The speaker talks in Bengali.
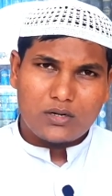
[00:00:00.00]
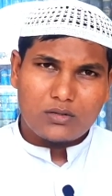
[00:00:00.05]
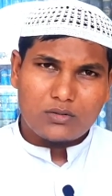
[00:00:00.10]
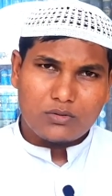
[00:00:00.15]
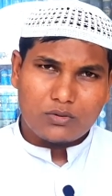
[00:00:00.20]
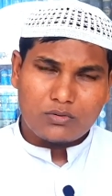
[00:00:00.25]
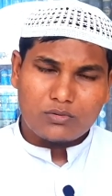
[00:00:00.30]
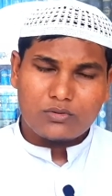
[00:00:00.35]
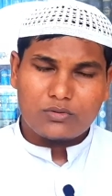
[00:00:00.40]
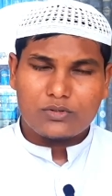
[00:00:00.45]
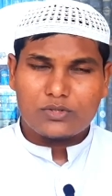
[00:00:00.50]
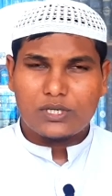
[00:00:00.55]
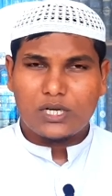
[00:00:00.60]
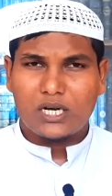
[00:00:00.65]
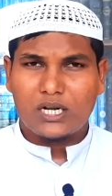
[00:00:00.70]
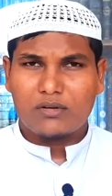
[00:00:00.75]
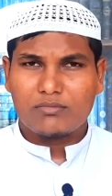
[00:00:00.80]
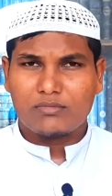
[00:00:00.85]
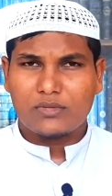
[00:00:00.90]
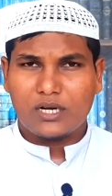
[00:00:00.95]
দরুদ
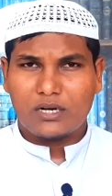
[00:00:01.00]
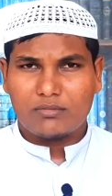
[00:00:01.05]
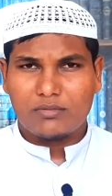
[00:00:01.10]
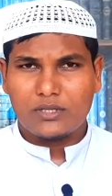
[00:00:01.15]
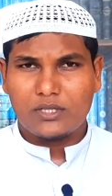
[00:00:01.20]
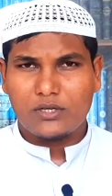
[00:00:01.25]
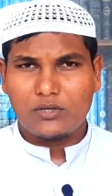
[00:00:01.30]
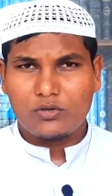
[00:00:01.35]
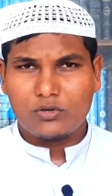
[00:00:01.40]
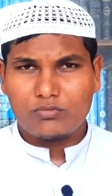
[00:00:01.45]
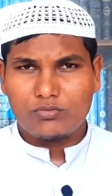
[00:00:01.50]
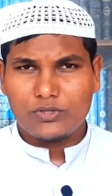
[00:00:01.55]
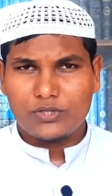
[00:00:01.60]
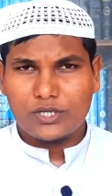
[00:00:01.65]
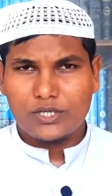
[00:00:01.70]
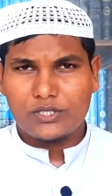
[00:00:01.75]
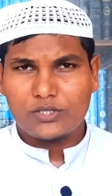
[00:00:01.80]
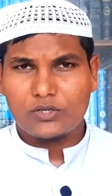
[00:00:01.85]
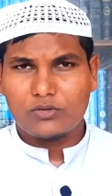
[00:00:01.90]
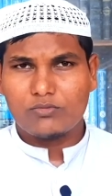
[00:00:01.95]
সালাম আমাদের নবী
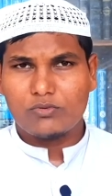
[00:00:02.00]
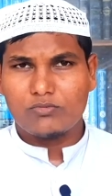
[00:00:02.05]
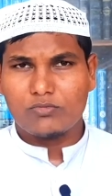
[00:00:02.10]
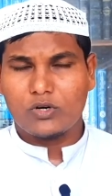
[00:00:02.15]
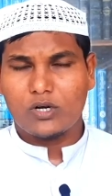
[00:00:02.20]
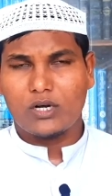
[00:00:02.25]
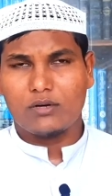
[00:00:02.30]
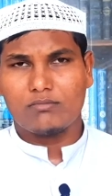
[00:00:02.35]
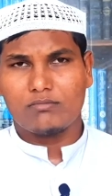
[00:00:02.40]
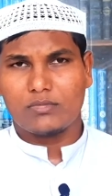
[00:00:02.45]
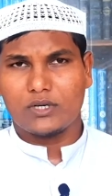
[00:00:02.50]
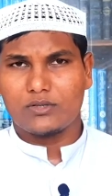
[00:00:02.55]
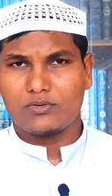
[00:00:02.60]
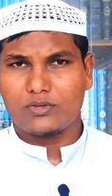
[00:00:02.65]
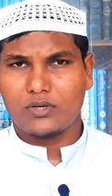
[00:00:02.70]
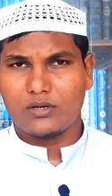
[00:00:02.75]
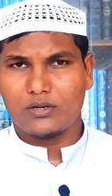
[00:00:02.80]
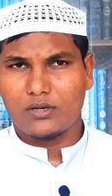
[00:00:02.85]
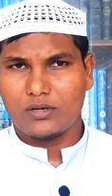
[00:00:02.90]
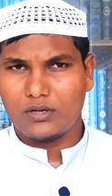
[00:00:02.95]
শেষ নবী মোহাম্মদ
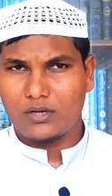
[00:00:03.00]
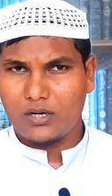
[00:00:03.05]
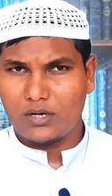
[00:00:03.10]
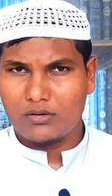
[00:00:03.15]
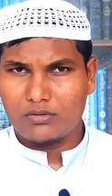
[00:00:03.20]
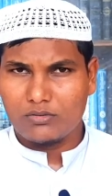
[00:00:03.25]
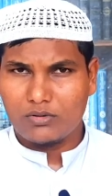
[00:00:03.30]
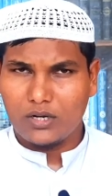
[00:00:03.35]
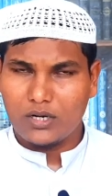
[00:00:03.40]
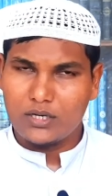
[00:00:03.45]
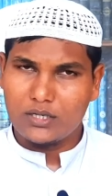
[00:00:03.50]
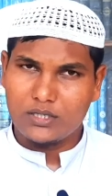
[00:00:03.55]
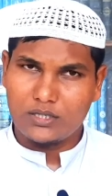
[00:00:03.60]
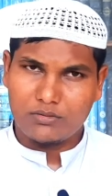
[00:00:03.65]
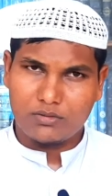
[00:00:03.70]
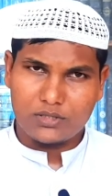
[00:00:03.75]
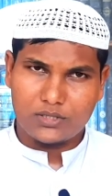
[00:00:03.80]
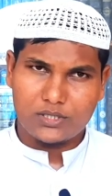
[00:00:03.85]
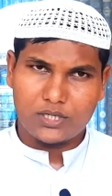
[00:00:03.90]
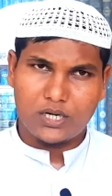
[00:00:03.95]
সাল্লাহ আলি
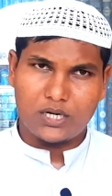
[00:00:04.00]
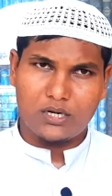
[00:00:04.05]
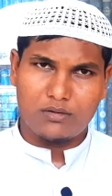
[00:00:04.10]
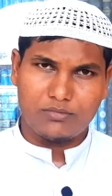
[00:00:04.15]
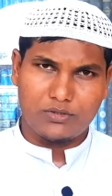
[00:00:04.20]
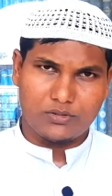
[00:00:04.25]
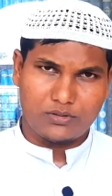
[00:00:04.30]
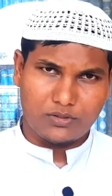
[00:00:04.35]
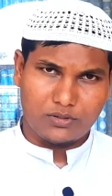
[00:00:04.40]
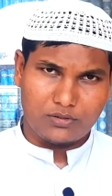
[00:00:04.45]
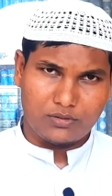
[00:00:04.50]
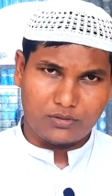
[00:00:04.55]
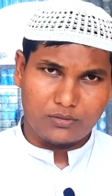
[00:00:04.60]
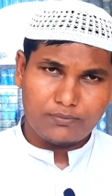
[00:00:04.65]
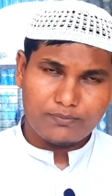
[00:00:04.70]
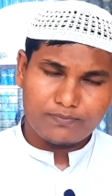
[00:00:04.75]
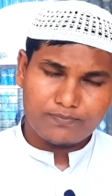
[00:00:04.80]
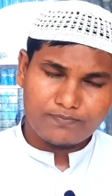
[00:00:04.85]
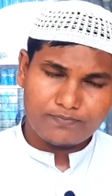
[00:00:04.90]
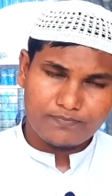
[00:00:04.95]
ওয়াসাল্লামের জন্য
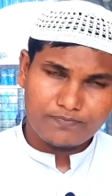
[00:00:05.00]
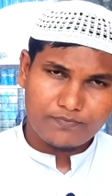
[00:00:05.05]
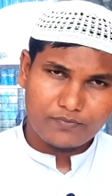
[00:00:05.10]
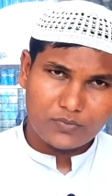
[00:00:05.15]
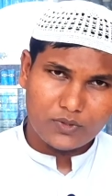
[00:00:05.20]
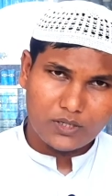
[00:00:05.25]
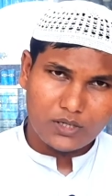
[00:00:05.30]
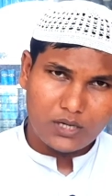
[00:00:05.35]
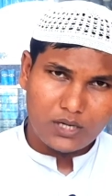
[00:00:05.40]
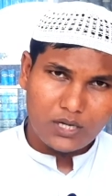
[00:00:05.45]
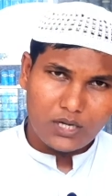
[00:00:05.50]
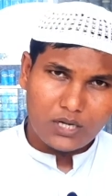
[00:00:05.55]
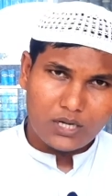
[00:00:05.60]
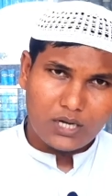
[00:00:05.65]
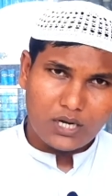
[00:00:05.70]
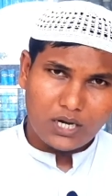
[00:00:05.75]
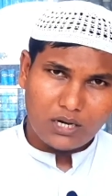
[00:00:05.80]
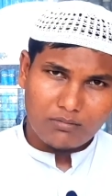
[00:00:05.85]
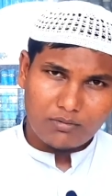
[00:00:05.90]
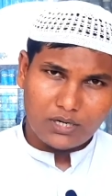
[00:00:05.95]

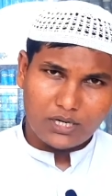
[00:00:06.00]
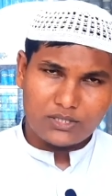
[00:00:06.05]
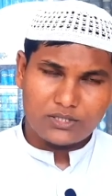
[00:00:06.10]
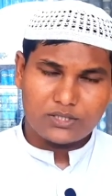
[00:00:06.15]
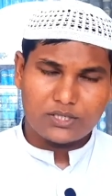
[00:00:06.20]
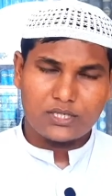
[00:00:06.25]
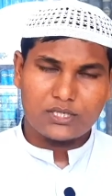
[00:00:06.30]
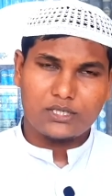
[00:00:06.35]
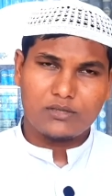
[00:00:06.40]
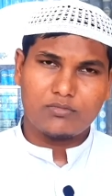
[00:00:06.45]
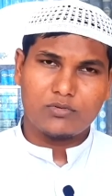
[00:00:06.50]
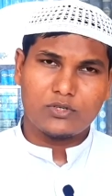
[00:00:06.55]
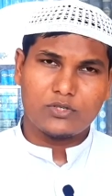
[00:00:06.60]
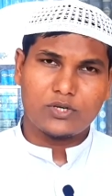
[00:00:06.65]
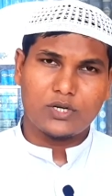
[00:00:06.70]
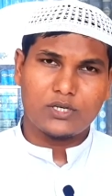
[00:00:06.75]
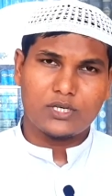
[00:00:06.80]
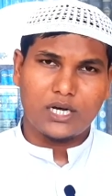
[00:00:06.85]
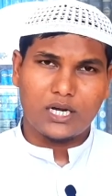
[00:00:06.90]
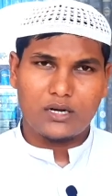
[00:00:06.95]
আমরা আজকে যে
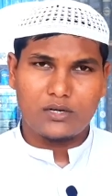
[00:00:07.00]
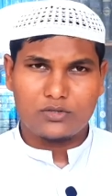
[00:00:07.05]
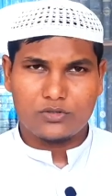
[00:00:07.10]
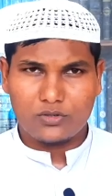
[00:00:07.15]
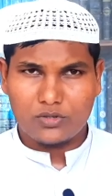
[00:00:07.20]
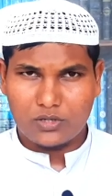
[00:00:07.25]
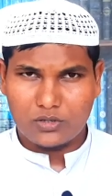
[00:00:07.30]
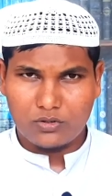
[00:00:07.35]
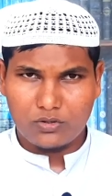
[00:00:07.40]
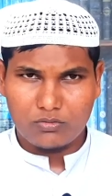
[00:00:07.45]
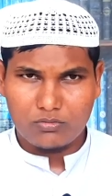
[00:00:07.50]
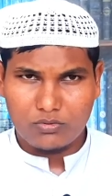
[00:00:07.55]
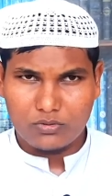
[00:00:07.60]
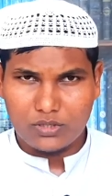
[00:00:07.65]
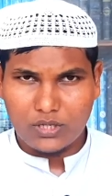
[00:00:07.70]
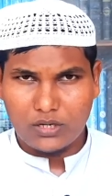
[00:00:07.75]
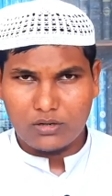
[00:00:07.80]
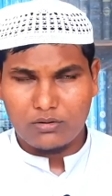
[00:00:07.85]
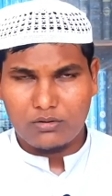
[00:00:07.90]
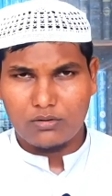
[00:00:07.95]
বিষয়টা আলোচনা করব
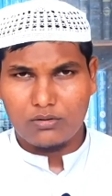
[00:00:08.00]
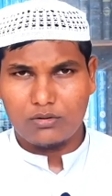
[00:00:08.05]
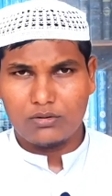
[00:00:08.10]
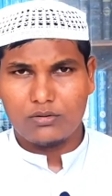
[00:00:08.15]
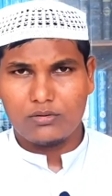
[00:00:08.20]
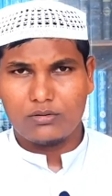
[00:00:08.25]
তা হলো